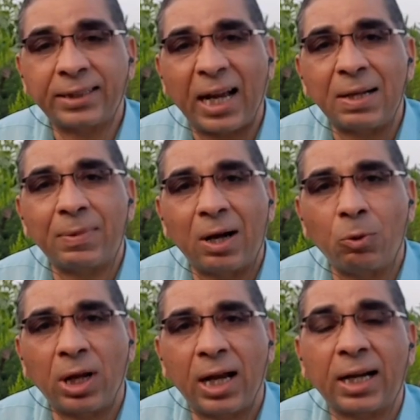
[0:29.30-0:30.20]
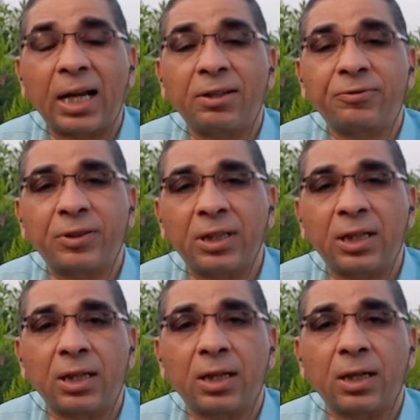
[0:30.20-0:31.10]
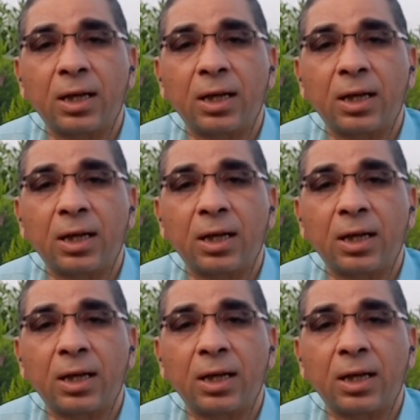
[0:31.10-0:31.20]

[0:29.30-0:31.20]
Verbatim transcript: هتكلم أول حاجة في